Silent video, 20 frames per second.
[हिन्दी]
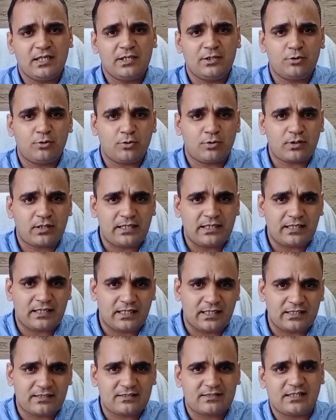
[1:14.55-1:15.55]
इंडोर का एक
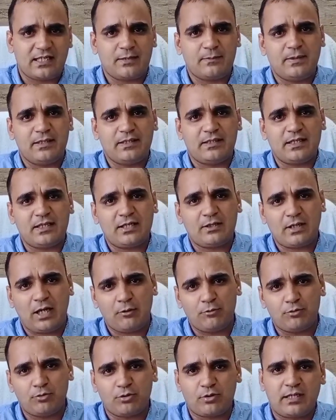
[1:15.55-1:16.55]
अलग सेगमेंट है
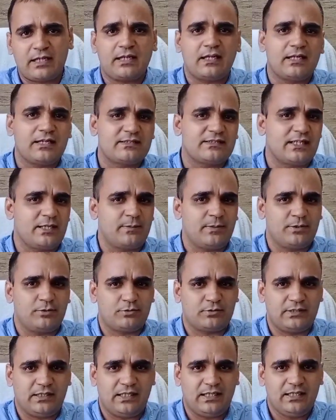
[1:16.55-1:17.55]
आउटडोर का एक अलग सेगमेंट
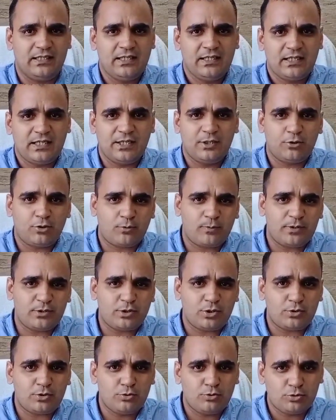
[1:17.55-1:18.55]
होता है इंडोर में
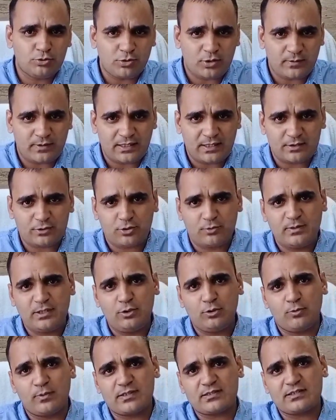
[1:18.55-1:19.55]
जो यूज होने वाला जो भी
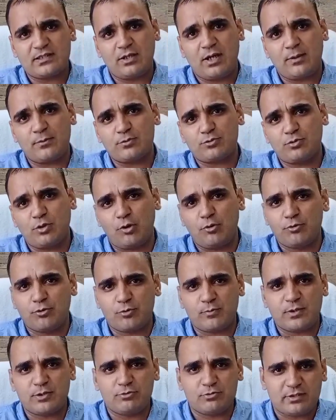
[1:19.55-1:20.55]
लूबर्स है आप उसको
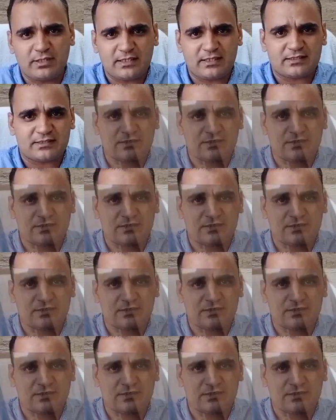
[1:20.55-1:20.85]
आउटडोर में यूज़ नहीं